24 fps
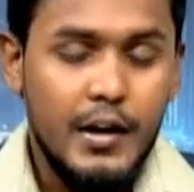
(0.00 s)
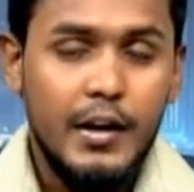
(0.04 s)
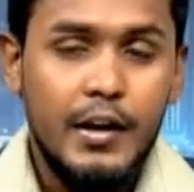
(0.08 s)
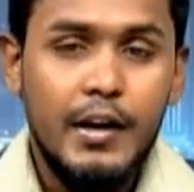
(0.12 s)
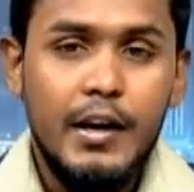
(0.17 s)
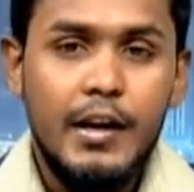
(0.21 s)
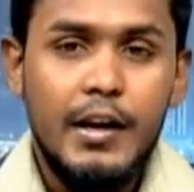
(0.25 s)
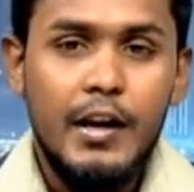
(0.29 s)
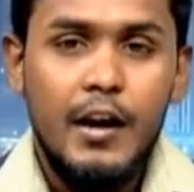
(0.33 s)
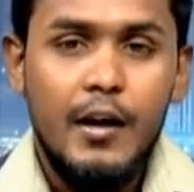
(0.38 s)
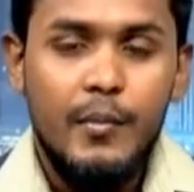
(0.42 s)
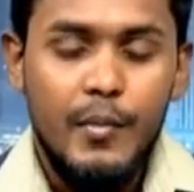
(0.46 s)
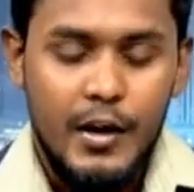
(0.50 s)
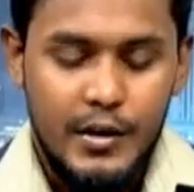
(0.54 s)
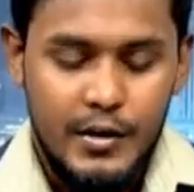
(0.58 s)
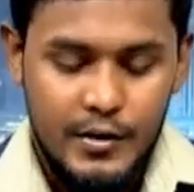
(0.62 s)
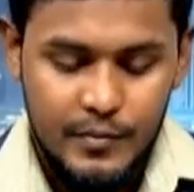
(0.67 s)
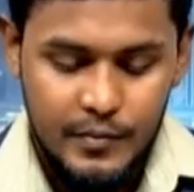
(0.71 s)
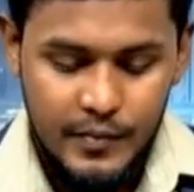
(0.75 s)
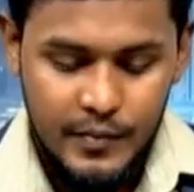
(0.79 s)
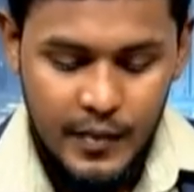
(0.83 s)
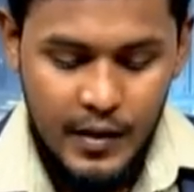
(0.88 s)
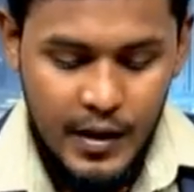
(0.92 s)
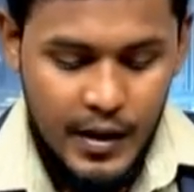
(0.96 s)
கிண்ணியா
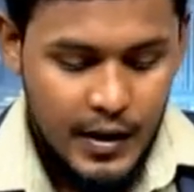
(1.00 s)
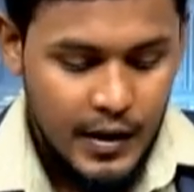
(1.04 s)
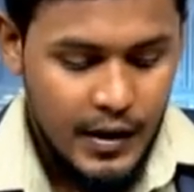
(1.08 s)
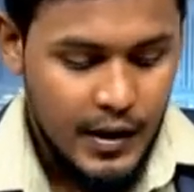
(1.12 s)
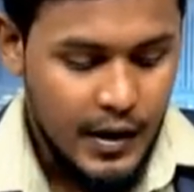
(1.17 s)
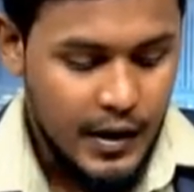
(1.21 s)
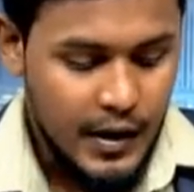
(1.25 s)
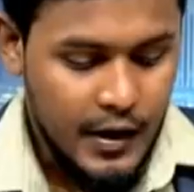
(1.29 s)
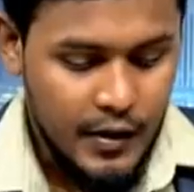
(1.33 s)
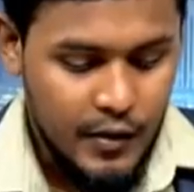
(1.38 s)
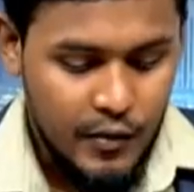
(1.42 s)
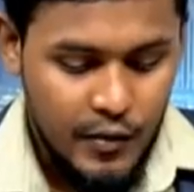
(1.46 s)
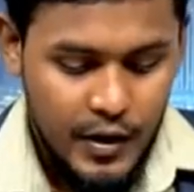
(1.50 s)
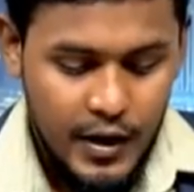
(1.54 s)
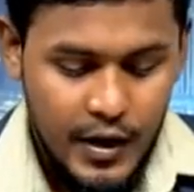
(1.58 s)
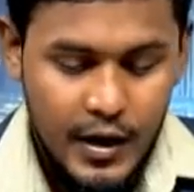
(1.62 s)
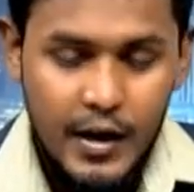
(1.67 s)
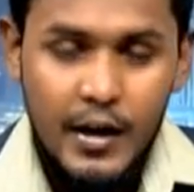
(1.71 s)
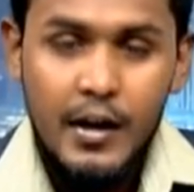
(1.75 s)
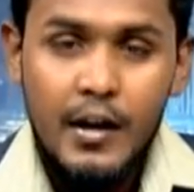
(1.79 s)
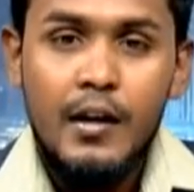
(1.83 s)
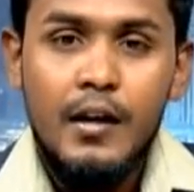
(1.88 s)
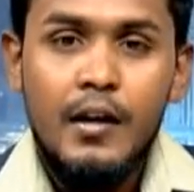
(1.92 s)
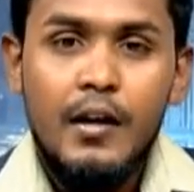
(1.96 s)
மற்றும் இலங்கையினுடைய
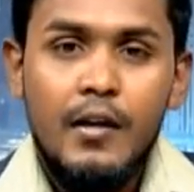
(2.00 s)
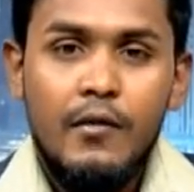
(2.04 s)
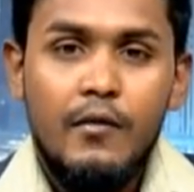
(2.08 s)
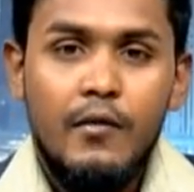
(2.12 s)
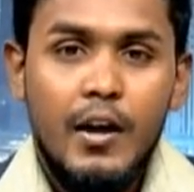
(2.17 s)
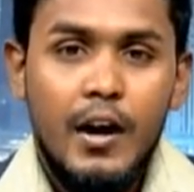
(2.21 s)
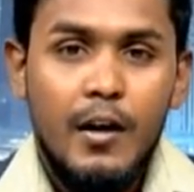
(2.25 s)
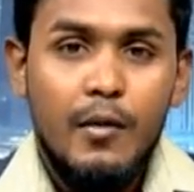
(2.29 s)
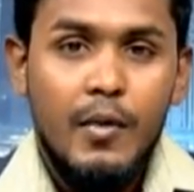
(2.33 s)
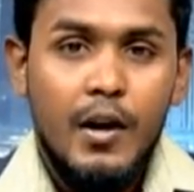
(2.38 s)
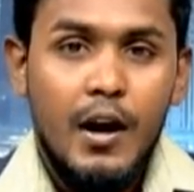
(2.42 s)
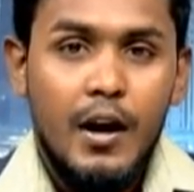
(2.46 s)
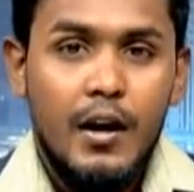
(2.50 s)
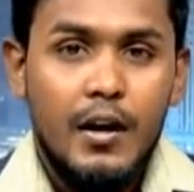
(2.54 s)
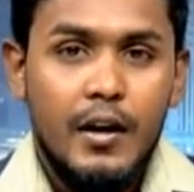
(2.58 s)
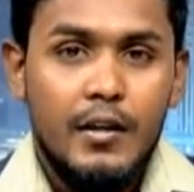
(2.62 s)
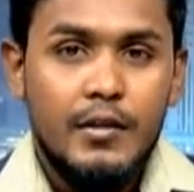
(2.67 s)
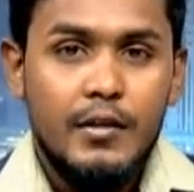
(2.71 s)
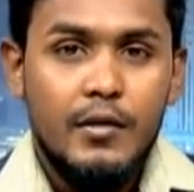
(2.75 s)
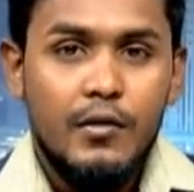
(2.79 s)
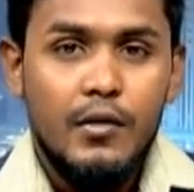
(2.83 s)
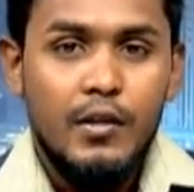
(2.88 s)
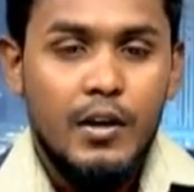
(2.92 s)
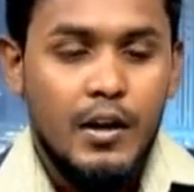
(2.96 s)

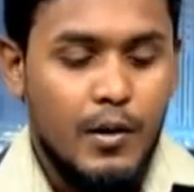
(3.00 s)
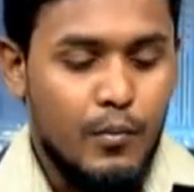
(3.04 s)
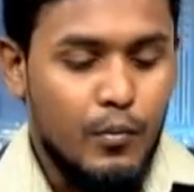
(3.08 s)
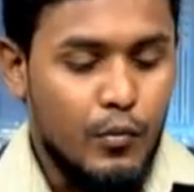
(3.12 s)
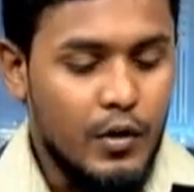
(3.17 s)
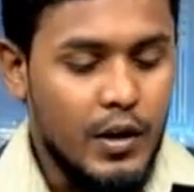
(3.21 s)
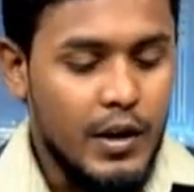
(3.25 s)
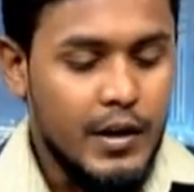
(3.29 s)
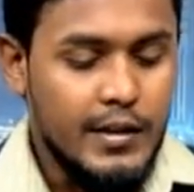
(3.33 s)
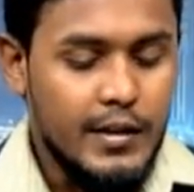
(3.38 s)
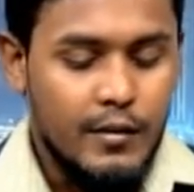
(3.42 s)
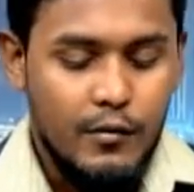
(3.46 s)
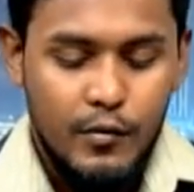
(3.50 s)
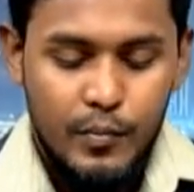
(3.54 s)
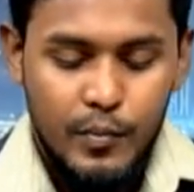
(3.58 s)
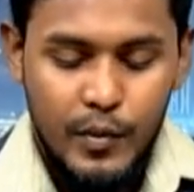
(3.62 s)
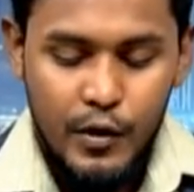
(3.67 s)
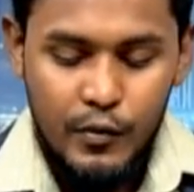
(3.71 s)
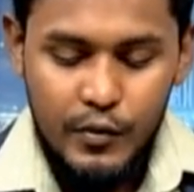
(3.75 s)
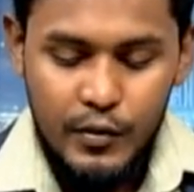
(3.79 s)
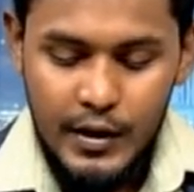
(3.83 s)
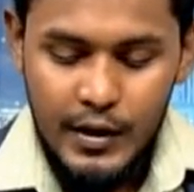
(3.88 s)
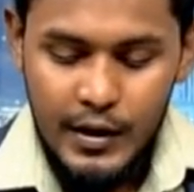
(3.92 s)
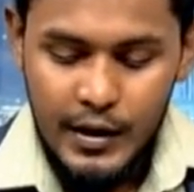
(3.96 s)
வடமாகாணத்தில் உள்ள முல்லைத்தீவு
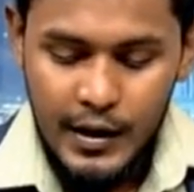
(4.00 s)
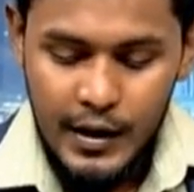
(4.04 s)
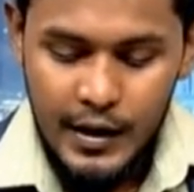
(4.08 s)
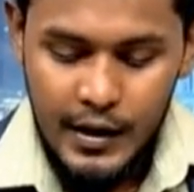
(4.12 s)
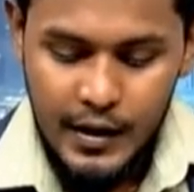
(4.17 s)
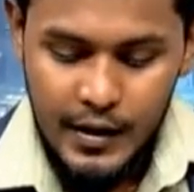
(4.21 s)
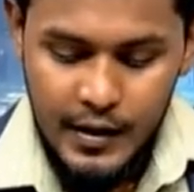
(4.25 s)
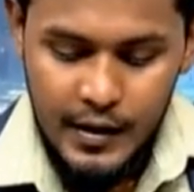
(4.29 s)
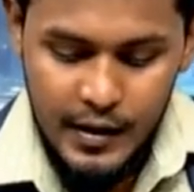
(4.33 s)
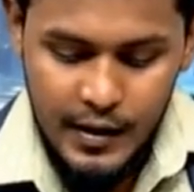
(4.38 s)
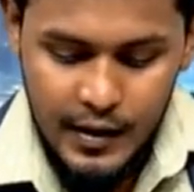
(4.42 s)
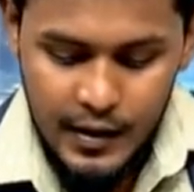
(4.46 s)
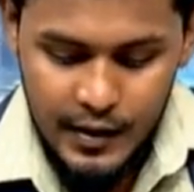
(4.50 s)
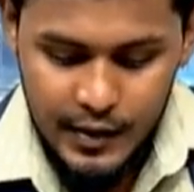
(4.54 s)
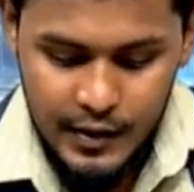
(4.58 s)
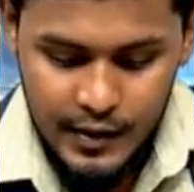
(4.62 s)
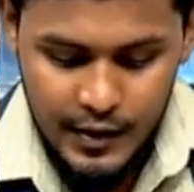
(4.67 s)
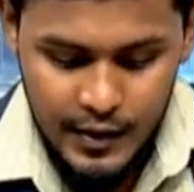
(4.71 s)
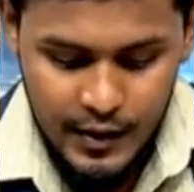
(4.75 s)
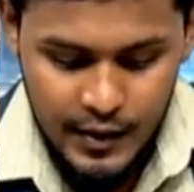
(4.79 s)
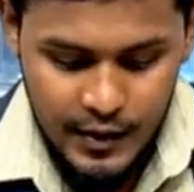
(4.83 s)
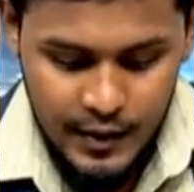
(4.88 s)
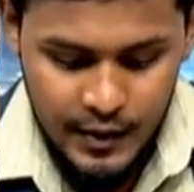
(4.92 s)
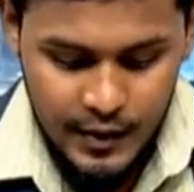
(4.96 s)
பகுதியிலே
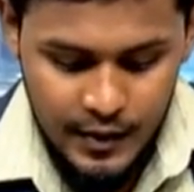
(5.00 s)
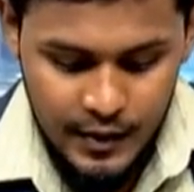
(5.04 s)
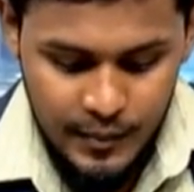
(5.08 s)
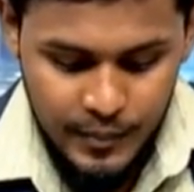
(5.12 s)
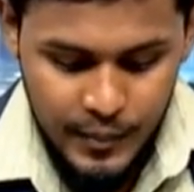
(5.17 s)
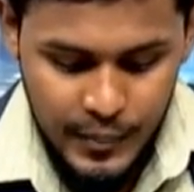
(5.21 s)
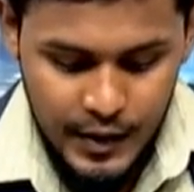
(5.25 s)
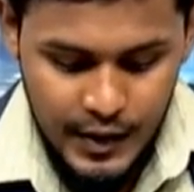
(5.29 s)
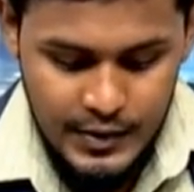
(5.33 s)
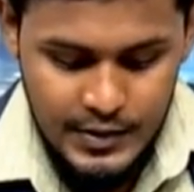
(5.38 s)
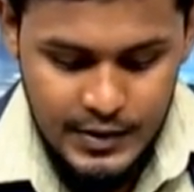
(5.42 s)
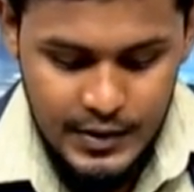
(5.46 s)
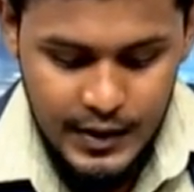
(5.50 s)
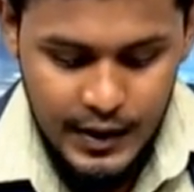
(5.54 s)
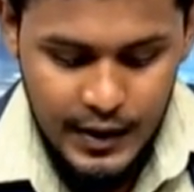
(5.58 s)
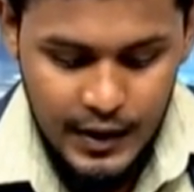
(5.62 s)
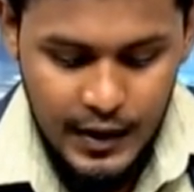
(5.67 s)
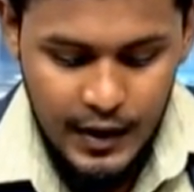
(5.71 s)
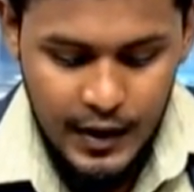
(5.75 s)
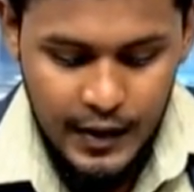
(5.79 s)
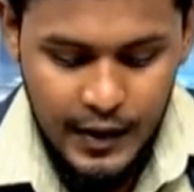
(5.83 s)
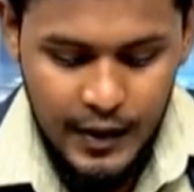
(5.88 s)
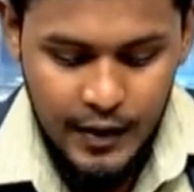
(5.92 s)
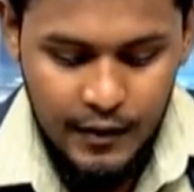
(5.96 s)
இந்த
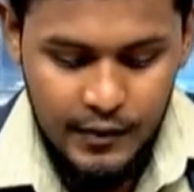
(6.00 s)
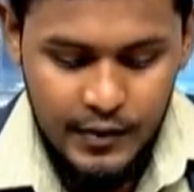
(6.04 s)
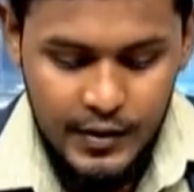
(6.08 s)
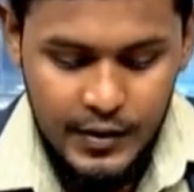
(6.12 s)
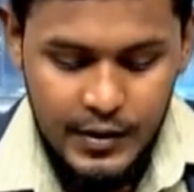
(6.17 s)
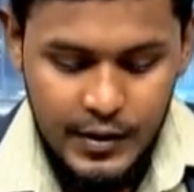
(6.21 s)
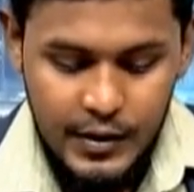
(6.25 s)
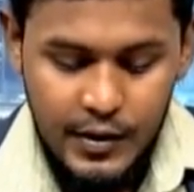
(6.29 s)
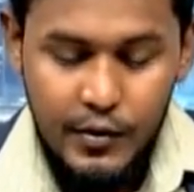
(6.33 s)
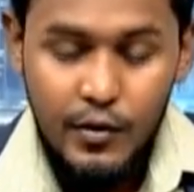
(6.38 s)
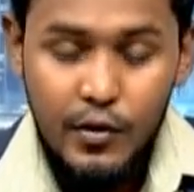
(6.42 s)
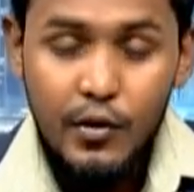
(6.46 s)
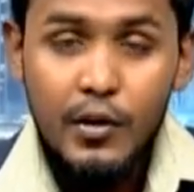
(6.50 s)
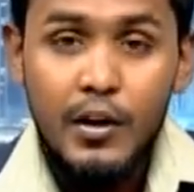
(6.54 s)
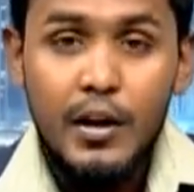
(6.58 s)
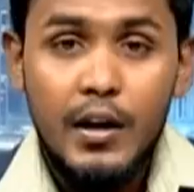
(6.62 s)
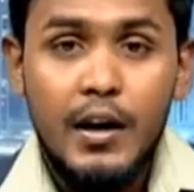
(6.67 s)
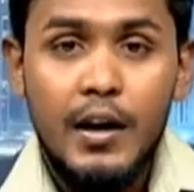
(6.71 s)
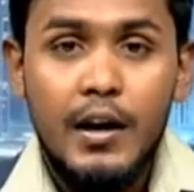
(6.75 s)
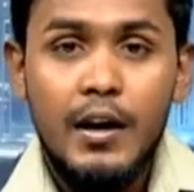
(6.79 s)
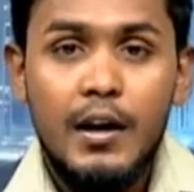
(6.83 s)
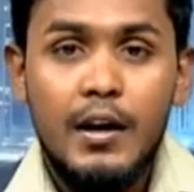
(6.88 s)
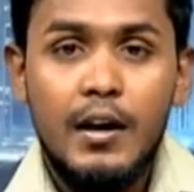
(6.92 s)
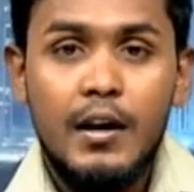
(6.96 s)
பிரச்சனைகள் அதாவது இந்து
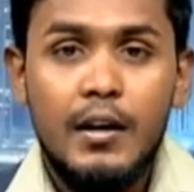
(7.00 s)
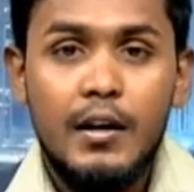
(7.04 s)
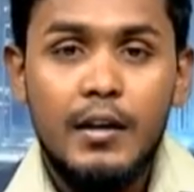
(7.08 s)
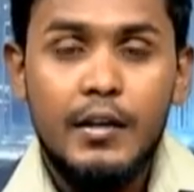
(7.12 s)
கோயில்கள்